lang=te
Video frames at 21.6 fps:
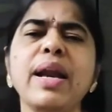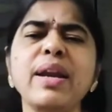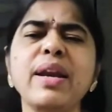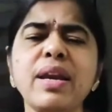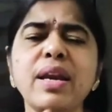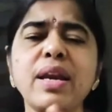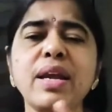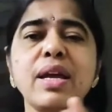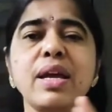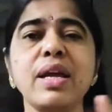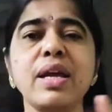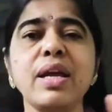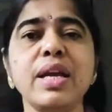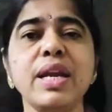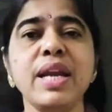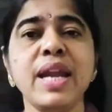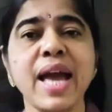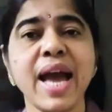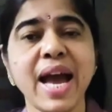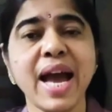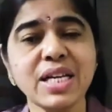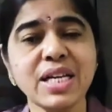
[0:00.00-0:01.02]
అన్నీ
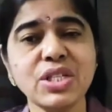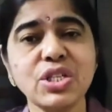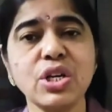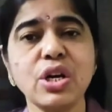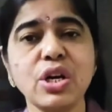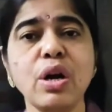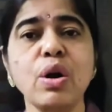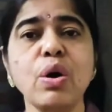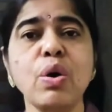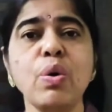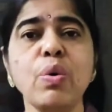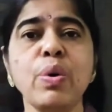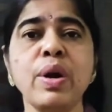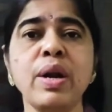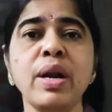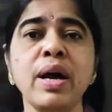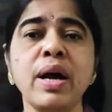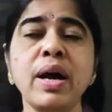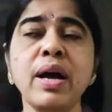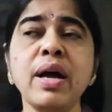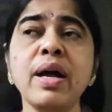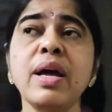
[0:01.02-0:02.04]
నేచర్లో
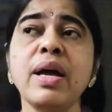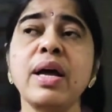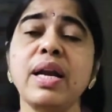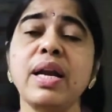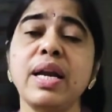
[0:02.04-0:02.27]
ఉన్న